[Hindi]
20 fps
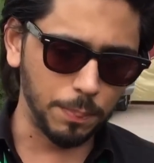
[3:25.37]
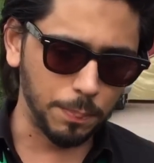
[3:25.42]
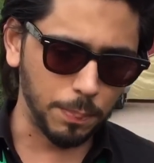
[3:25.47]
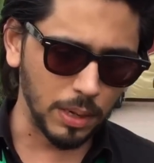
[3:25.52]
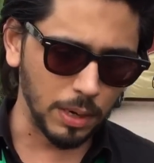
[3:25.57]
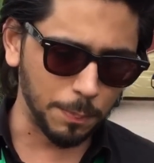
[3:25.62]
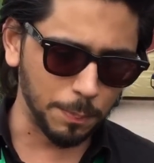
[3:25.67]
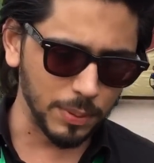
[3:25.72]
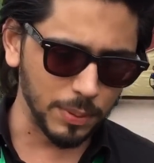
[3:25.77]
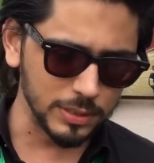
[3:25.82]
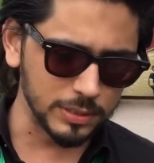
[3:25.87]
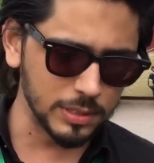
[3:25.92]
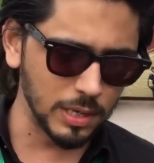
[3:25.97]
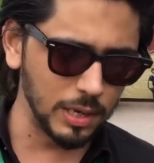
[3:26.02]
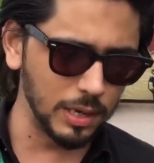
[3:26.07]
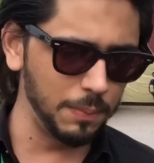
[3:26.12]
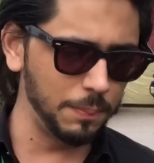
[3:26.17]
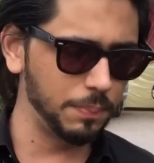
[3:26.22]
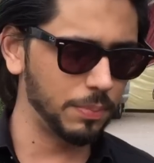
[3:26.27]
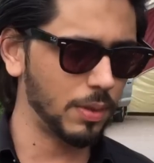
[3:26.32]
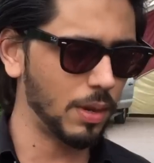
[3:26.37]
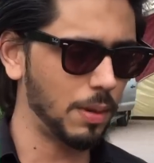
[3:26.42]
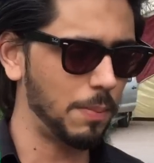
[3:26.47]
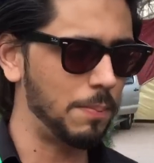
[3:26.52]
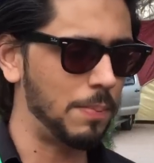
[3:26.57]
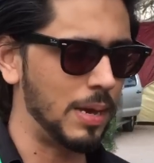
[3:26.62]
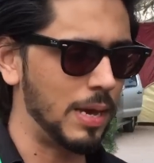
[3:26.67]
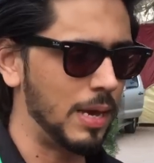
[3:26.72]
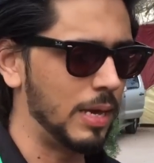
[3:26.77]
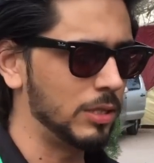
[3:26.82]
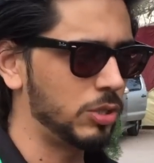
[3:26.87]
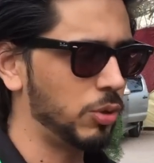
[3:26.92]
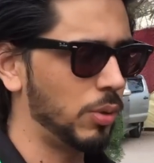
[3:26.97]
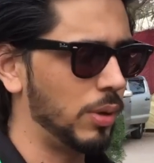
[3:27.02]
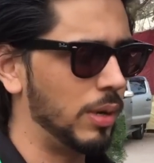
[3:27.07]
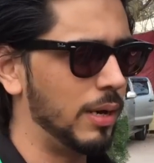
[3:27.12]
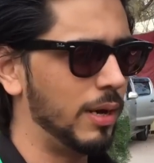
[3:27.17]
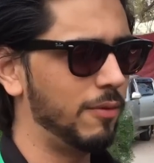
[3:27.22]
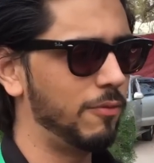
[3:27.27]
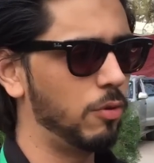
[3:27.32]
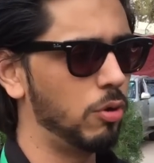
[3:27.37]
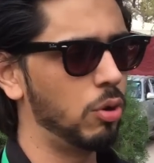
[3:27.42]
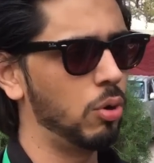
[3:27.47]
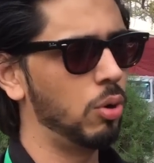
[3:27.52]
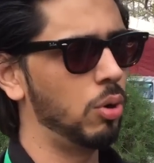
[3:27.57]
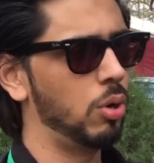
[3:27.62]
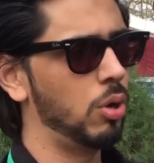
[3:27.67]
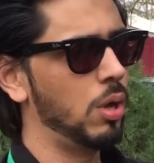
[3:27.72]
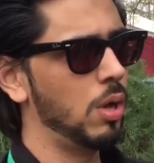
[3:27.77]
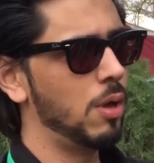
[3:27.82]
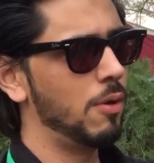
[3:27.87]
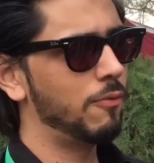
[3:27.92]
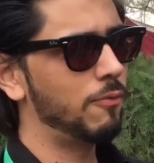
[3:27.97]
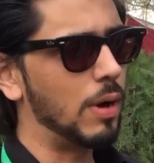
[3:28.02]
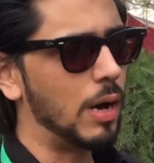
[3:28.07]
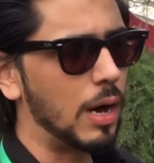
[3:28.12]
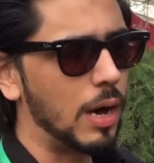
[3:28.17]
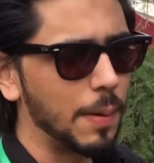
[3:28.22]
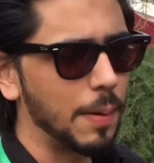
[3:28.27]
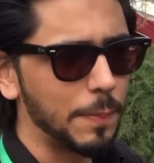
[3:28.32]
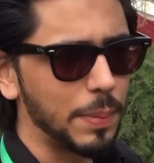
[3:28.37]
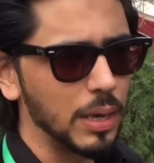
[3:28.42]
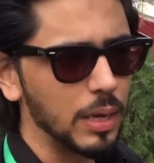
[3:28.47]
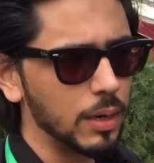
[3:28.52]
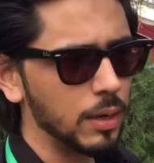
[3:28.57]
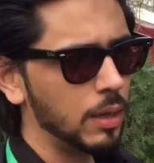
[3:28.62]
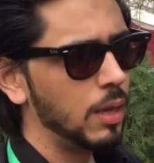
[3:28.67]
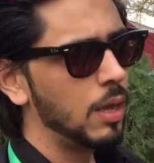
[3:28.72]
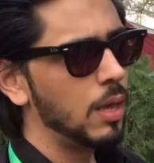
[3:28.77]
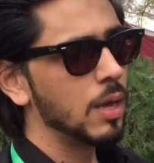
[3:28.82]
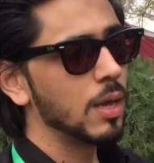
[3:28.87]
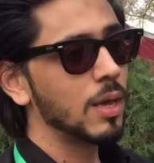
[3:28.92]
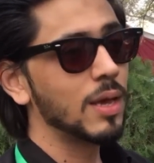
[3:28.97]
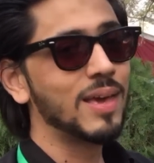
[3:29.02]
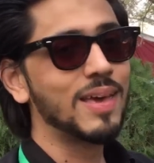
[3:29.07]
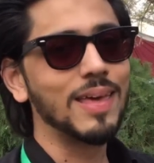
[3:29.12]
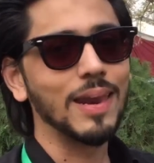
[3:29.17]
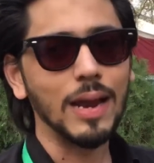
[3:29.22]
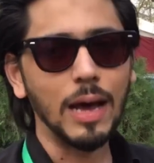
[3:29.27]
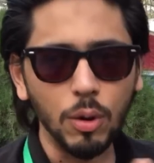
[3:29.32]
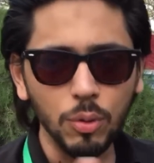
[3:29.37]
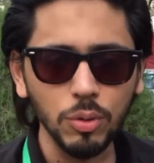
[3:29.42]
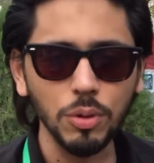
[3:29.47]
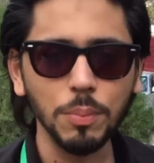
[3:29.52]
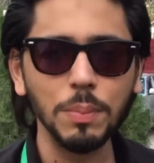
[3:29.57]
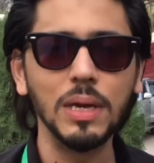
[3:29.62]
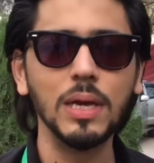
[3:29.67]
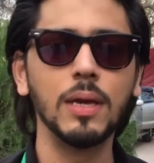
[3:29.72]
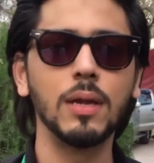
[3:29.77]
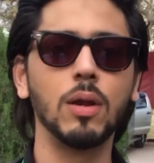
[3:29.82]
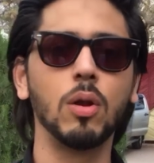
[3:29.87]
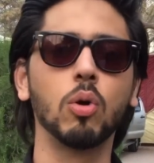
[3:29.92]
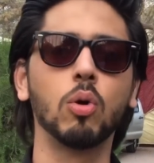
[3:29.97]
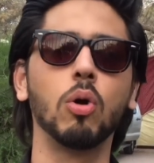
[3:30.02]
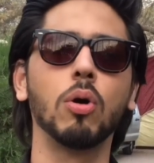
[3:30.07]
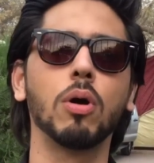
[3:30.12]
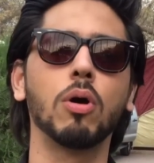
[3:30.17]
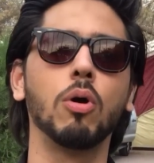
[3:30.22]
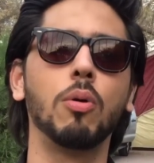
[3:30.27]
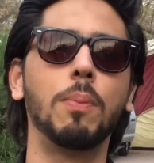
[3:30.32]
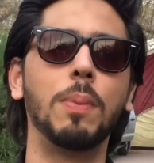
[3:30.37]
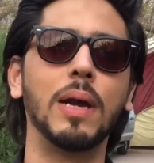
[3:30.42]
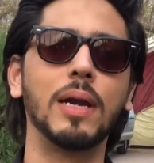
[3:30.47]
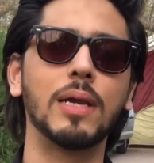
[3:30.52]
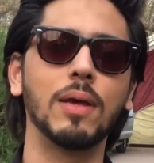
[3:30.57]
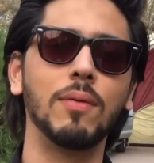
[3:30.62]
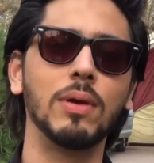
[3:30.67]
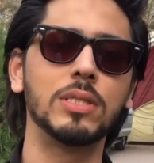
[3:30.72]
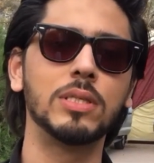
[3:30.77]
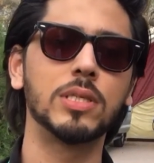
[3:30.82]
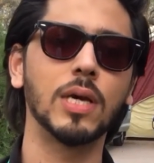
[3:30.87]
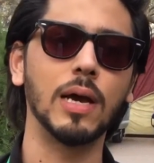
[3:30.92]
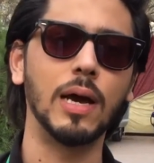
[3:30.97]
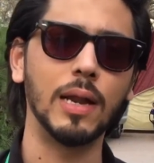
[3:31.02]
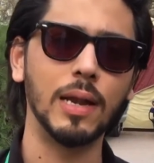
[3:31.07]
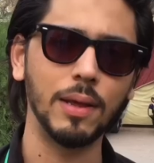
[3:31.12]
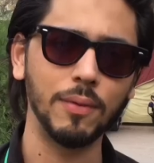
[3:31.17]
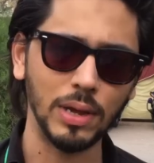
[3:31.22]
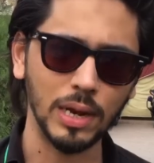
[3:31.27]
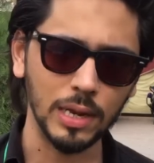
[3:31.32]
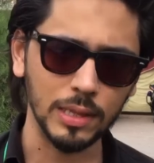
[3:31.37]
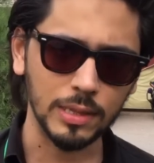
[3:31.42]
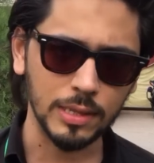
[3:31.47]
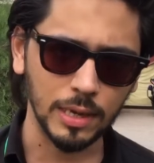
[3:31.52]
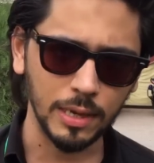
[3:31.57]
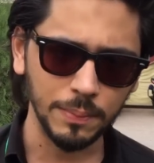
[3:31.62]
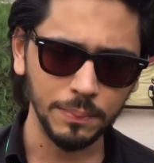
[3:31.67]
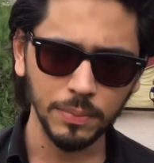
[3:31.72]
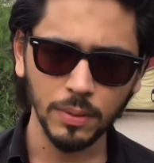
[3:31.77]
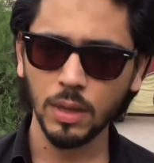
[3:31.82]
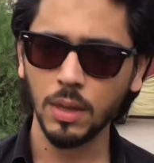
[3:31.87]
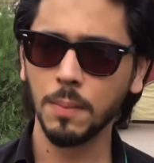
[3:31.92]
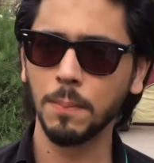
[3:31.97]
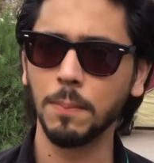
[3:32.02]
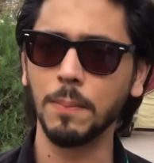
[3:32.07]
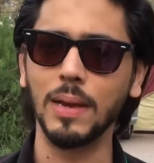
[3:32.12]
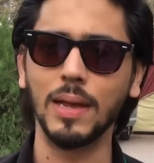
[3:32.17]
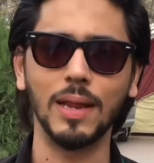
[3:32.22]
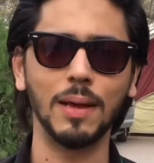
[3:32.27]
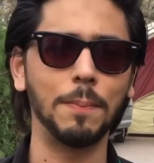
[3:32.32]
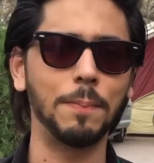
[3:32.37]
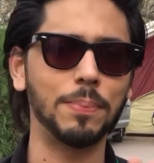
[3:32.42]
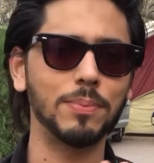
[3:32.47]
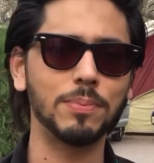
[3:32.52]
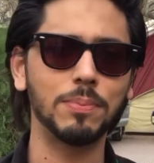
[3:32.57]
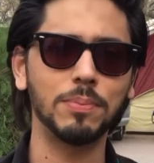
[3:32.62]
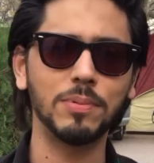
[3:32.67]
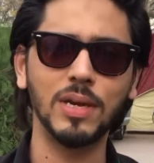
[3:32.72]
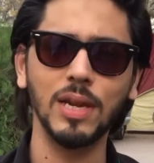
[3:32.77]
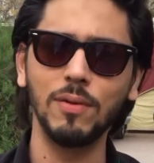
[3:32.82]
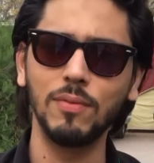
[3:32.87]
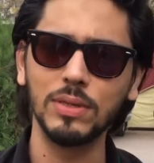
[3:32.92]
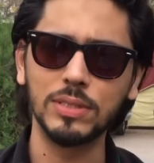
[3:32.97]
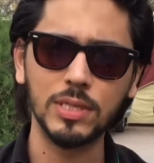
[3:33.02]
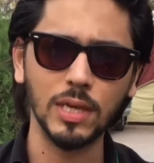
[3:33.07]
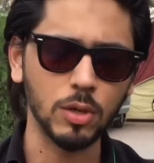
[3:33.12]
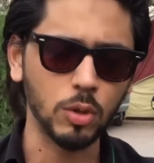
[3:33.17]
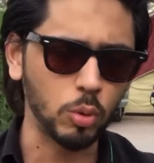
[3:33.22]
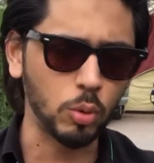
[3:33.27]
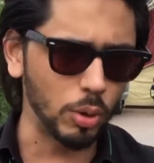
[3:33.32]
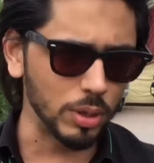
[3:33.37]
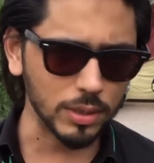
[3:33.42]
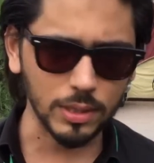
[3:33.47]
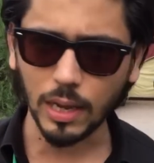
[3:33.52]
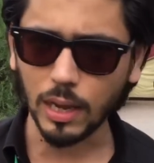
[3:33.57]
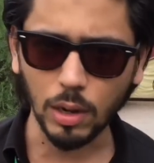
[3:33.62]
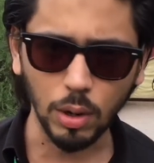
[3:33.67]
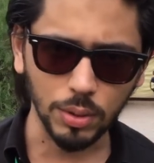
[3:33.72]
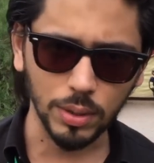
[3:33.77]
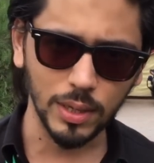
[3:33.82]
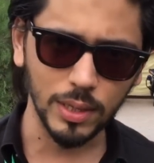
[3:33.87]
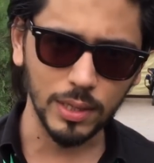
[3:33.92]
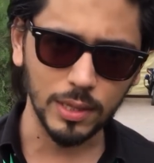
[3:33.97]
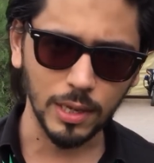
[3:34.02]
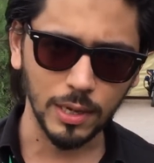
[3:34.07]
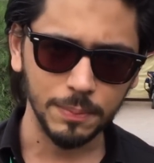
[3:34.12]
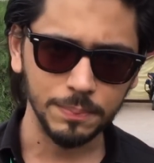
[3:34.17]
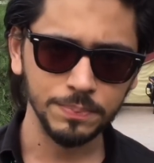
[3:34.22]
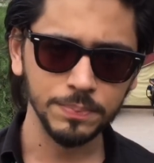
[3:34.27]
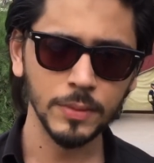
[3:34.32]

पर्पजली मैं जो है वो वहाँ पर ग्राउंड में लोगों को बैठे हुए जगाने वाला था मेरा टीवी से कोई ताल्लुक नहीं था